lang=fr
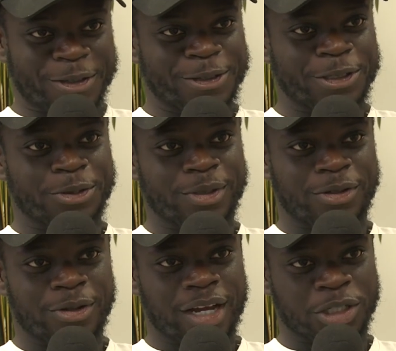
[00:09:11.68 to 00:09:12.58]
parce que je suis
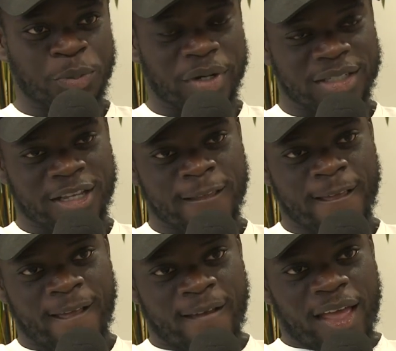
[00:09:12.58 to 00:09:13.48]
issu de la région parisienne.
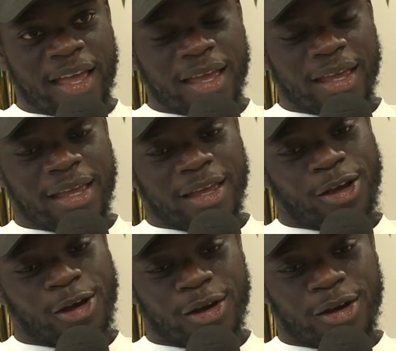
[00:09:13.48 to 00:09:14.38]
Et,
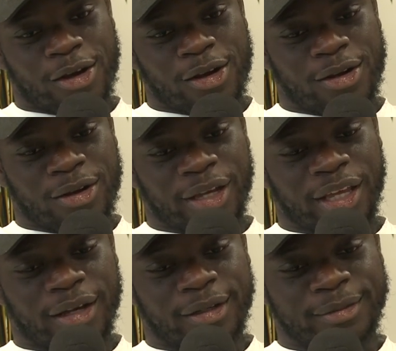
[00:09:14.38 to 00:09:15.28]
euh,
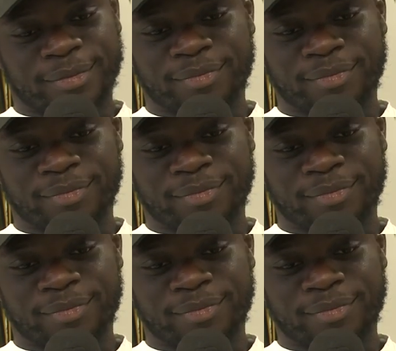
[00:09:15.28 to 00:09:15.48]
euh,